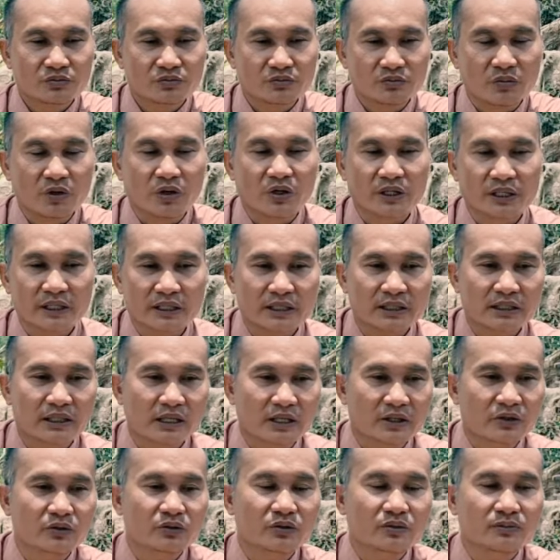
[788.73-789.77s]
mọi cái thân
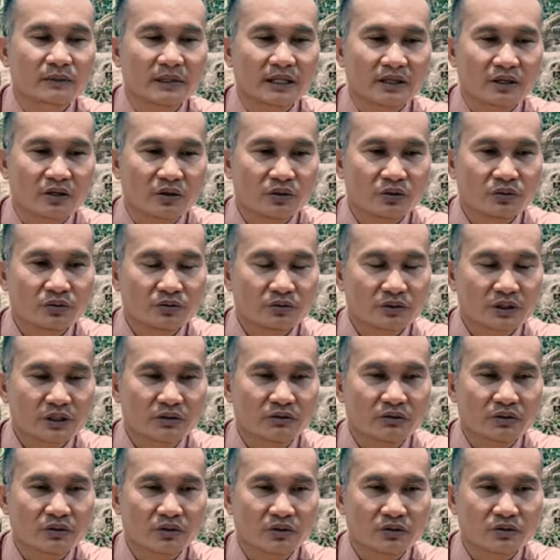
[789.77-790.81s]
thể của chúng ta ngủ đều
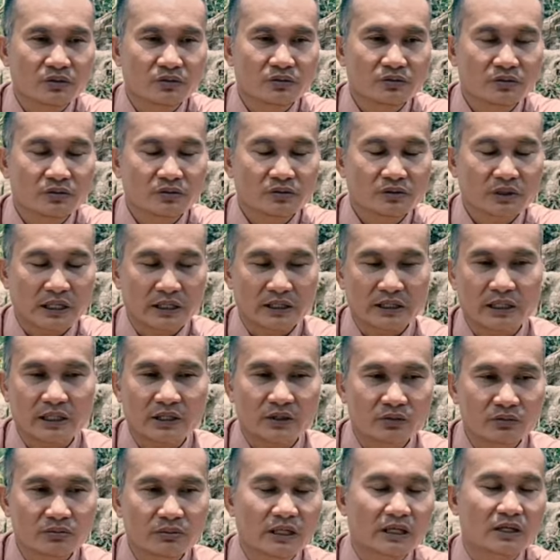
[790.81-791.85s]
có ngủ thân thể
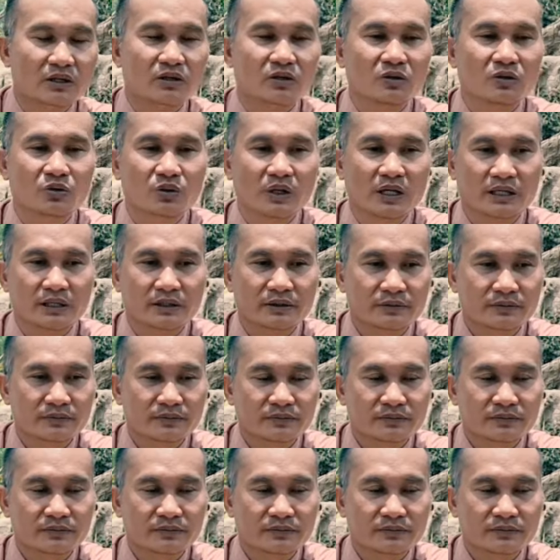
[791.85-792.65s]
của chúng ta có ngủ hành